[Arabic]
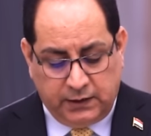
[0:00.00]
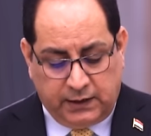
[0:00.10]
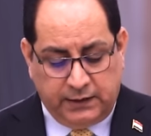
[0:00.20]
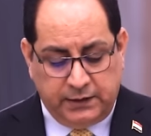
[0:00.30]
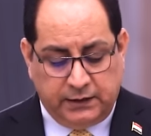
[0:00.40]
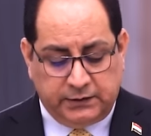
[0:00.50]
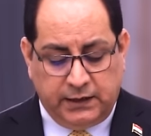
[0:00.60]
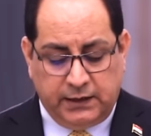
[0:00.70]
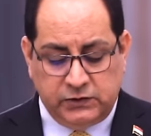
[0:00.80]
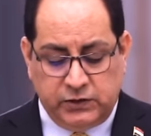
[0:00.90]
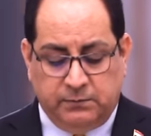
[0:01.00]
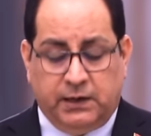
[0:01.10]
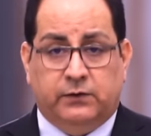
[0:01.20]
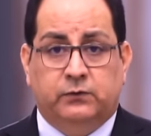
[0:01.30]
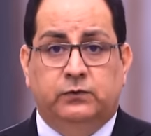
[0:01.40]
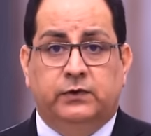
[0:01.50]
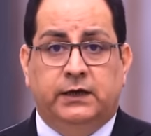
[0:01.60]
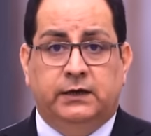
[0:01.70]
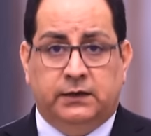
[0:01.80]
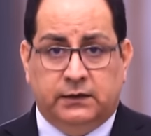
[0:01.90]
على النتائج
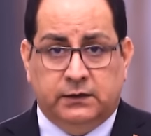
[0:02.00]
المعروضه